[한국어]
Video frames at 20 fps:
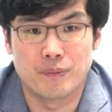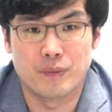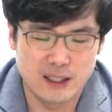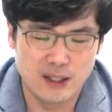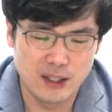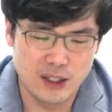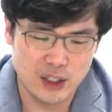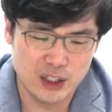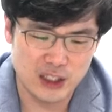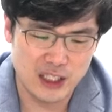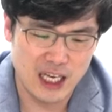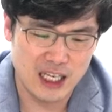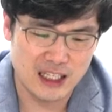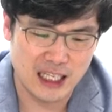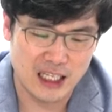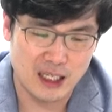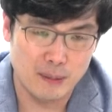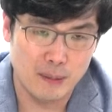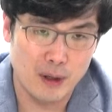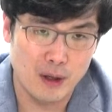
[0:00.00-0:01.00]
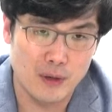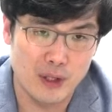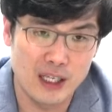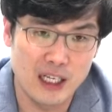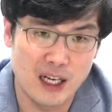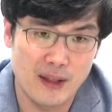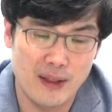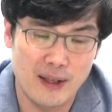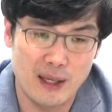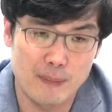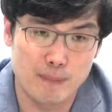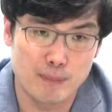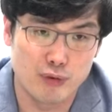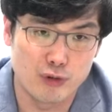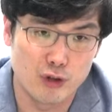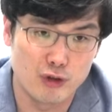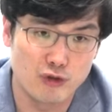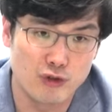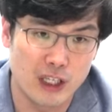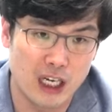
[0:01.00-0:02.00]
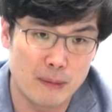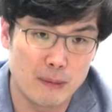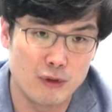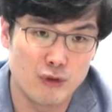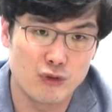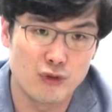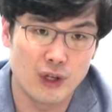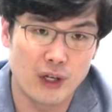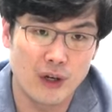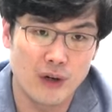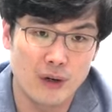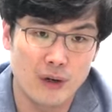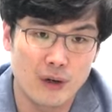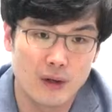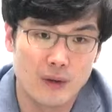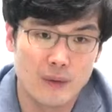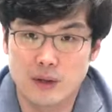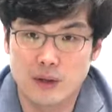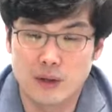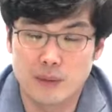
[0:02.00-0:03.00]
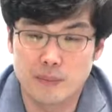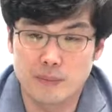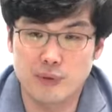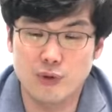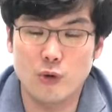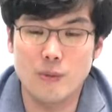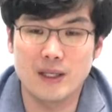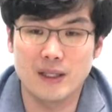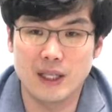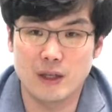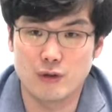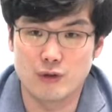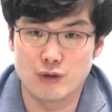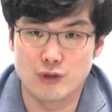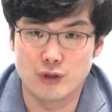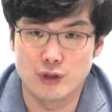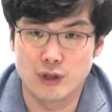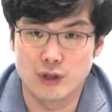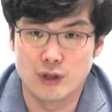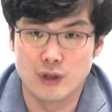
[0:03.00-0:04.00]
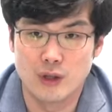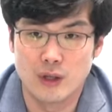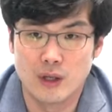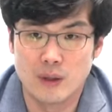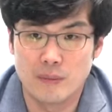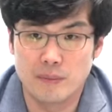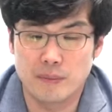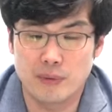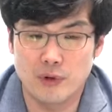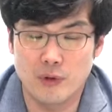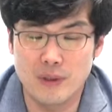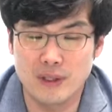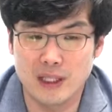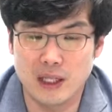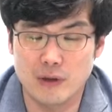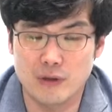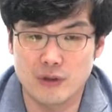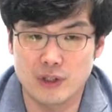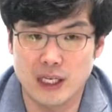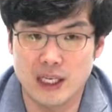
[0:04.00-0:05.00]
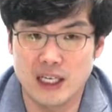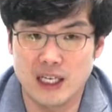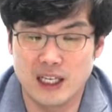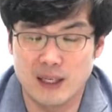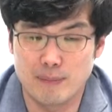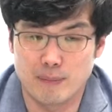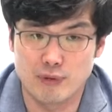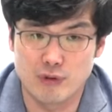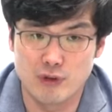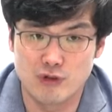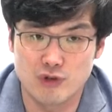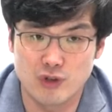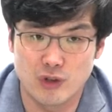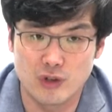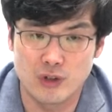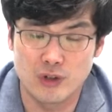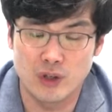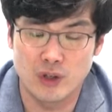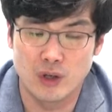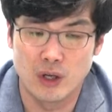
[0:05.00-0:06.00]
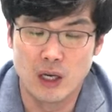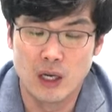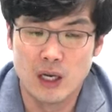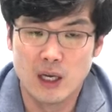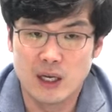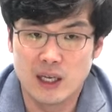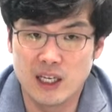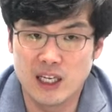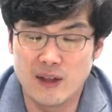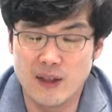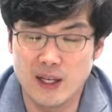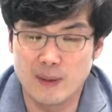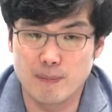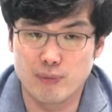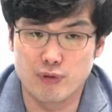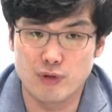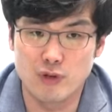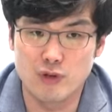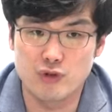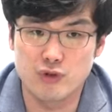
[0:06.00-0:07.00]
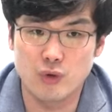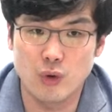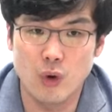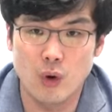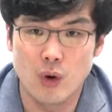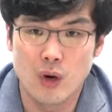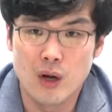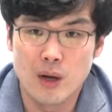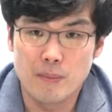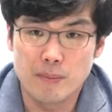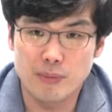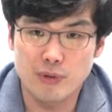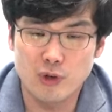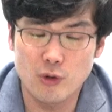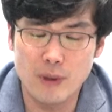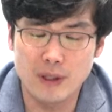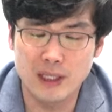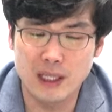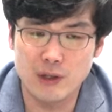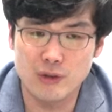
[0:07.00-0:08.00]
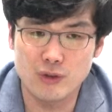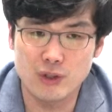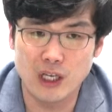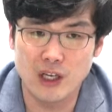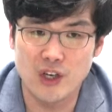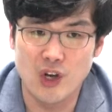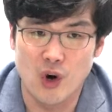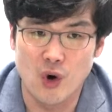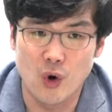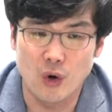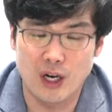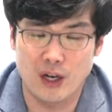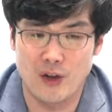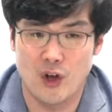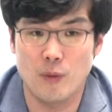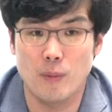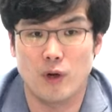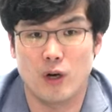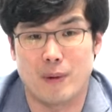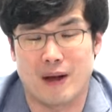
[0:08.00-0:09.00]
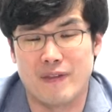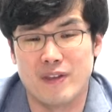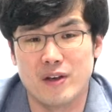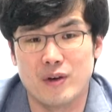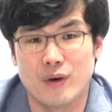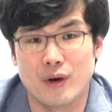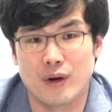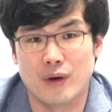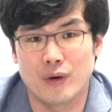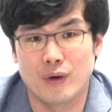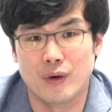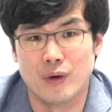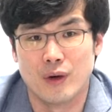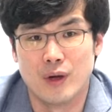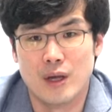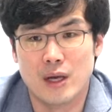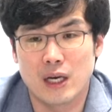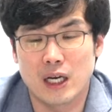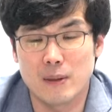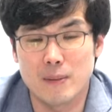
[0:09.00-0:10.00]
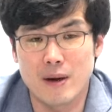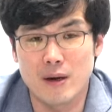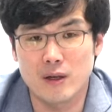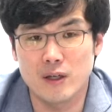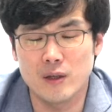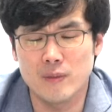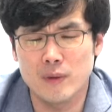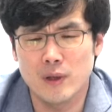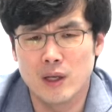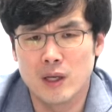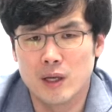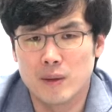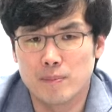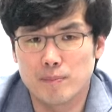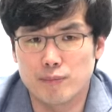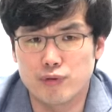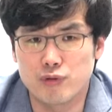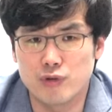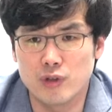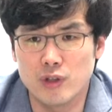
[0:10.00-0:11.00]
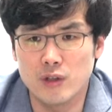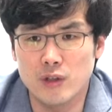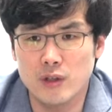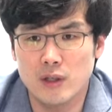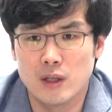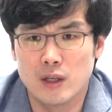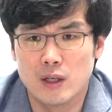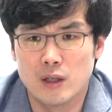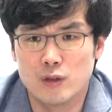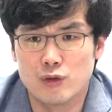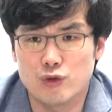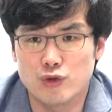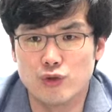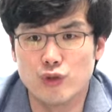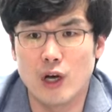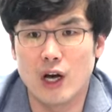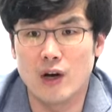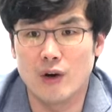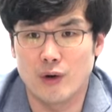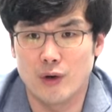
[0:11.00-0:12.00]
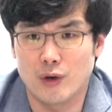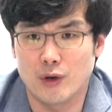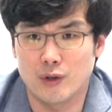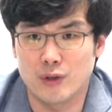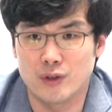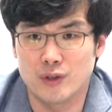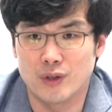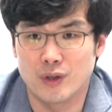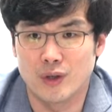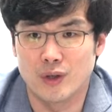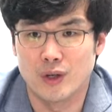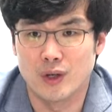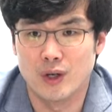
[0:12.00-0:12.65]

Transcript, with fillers: 그리시 신화에 따르면 인간에게 불을 준 사람이 누구예요? 프로메테우스. 음. 프로메테우스가 인간에게 불을 주거든요. 인간에게 불을 주고 프로메테우스가 영원한 형벌을 받는 거예요. 그만큼 불은 중요한 거였거든요.